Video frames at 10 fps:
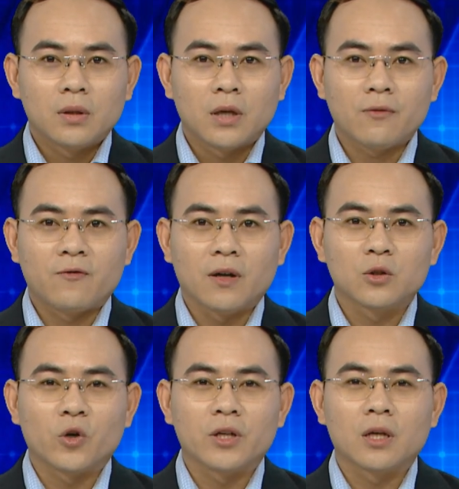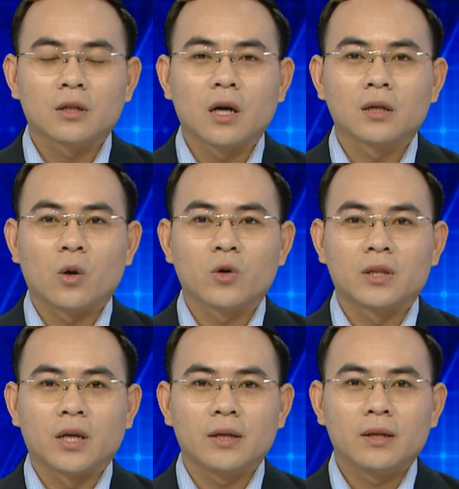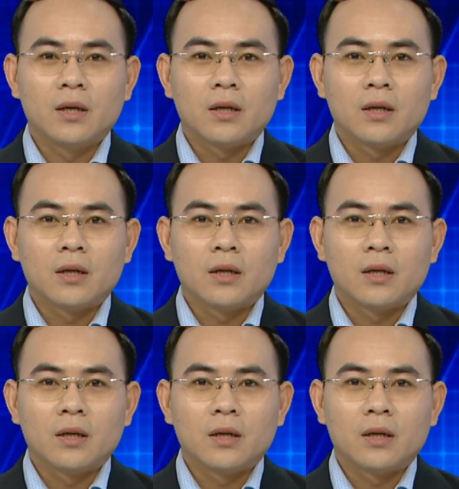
góp phần chuyển dịch cơ cấu kinh tế,